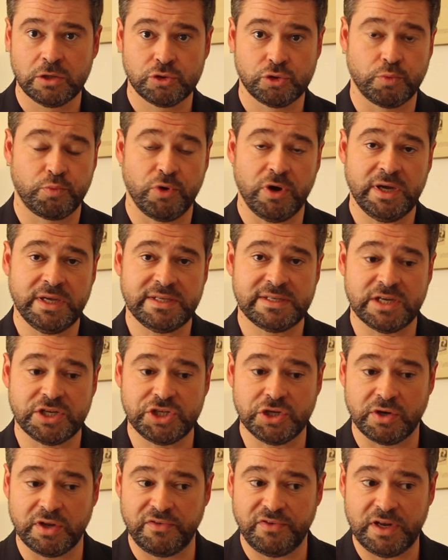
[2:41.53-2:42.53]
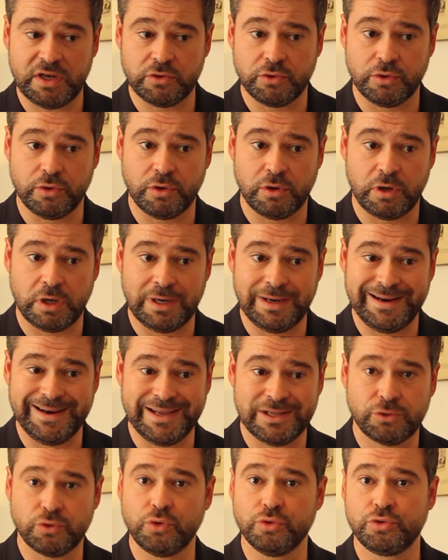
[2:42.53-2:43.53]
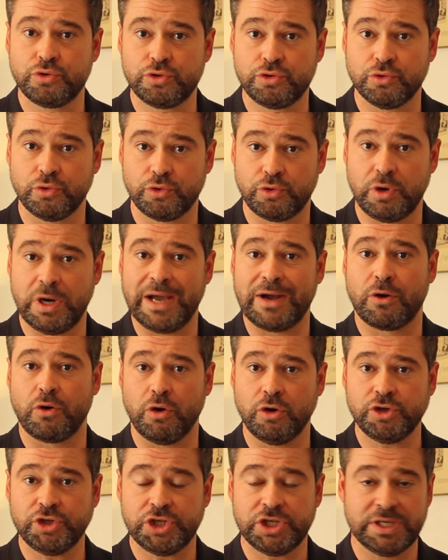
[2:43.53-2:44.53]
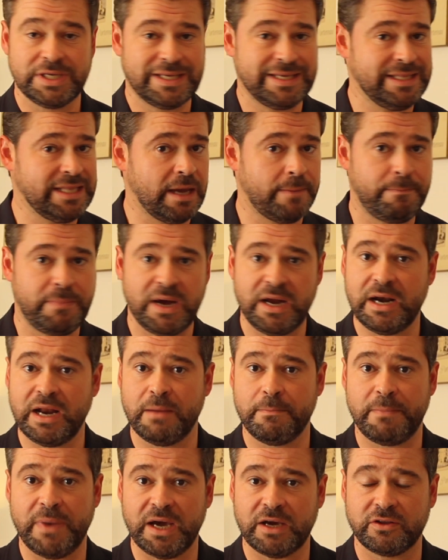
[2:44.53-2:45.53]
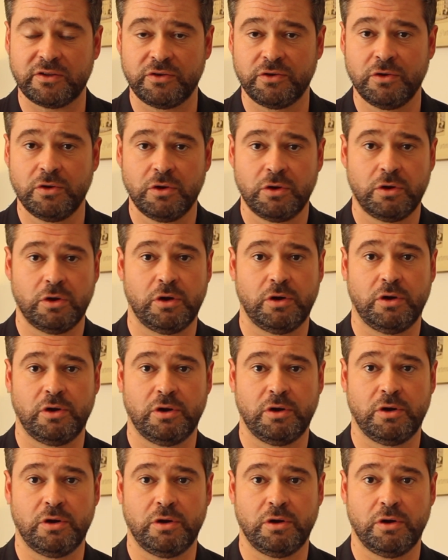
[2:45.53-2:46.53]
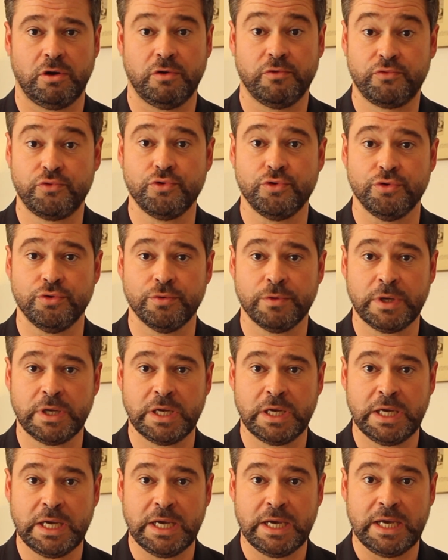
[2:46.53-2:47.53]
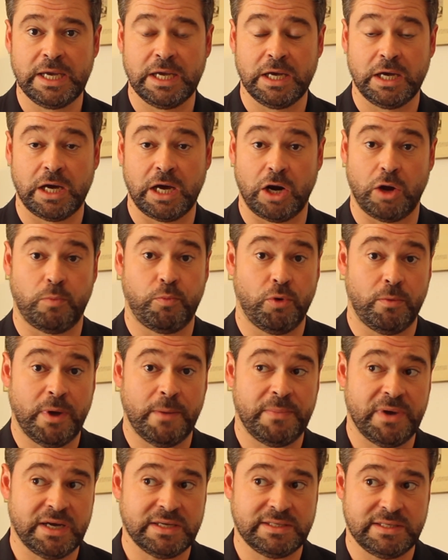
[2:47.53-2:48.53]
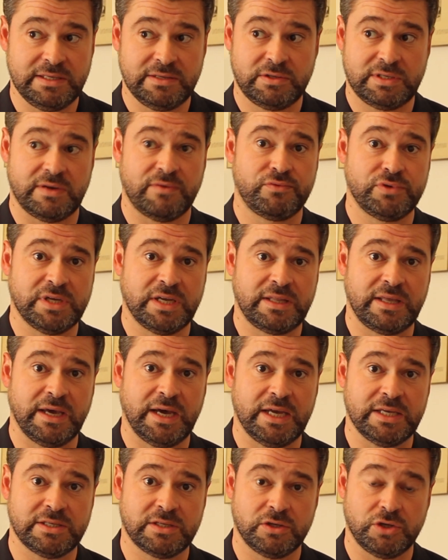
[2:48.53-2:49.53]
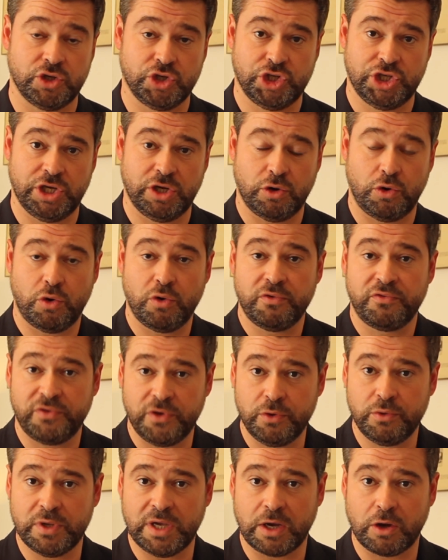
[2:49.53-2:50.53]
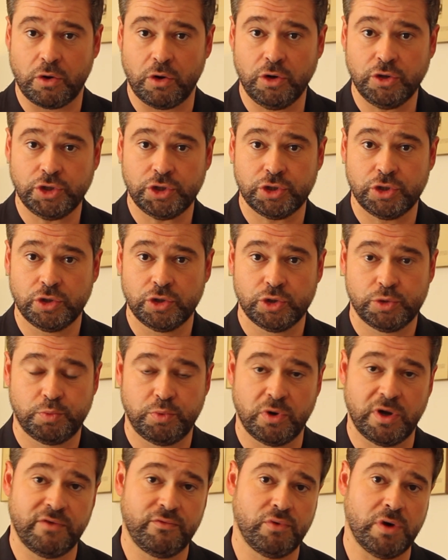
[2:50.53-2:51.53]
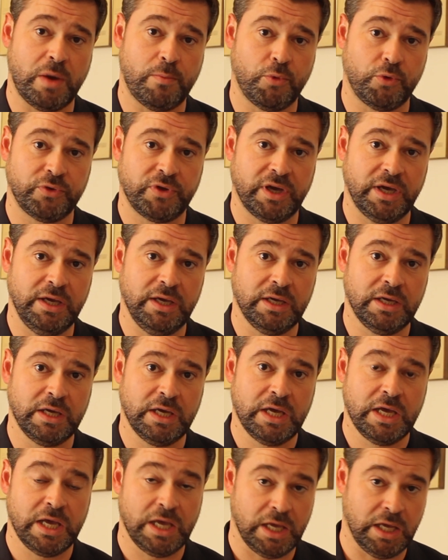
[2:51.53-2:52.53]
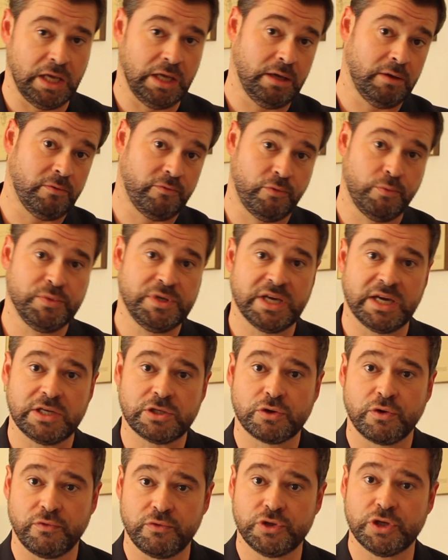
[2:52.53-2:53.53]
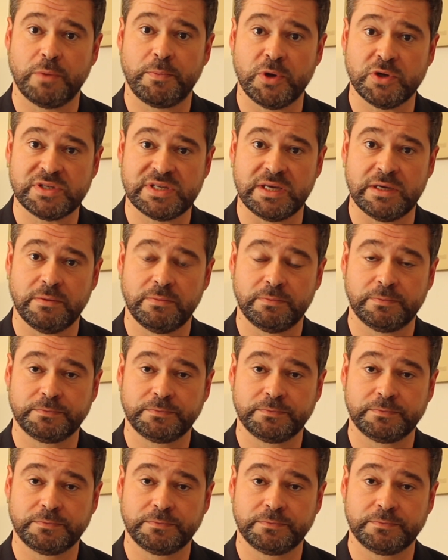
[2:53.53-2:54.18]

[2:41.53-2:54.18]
Ce point, il s'agit en effet de l'introduction, de l'accroche, qui n'a pas l'impact euh, voulu. Alors pour ma part, si ça vous intéresse, j'ai refait une accroche, je pourrais vous la montrer, et vous me direz ce que vous en pensez.